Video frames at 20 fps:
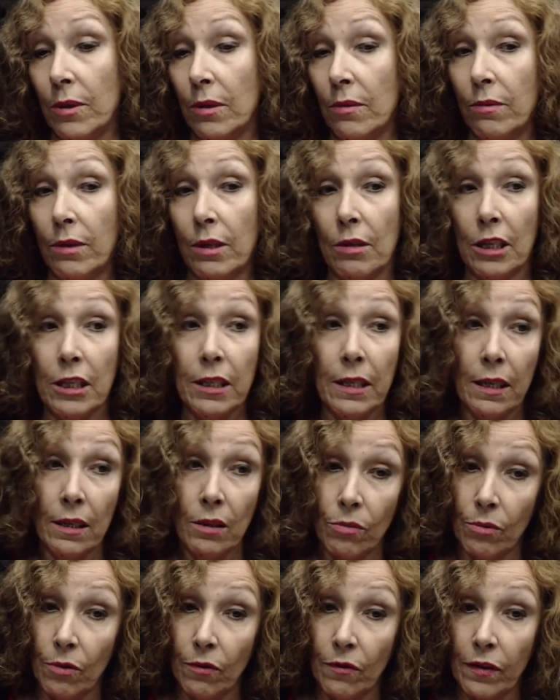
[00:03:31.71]
pero bueno,
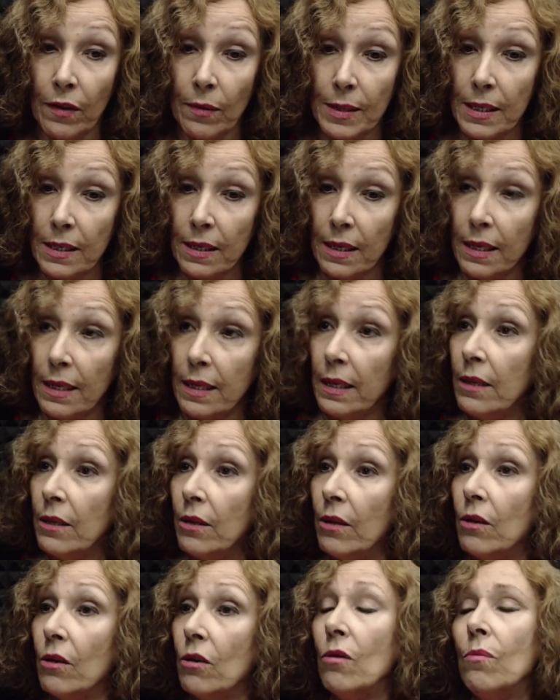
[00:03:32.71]
ayer hubo un
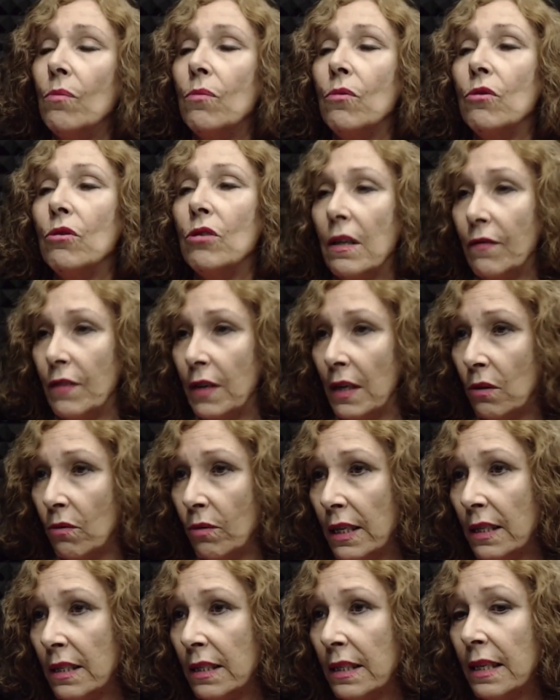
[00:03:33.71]
femicidio con mucha
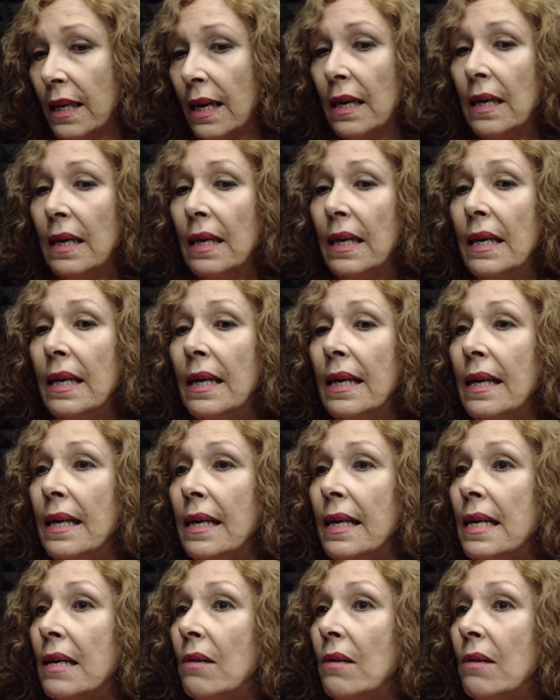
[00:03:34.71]
frecuencia. Mm-hmm.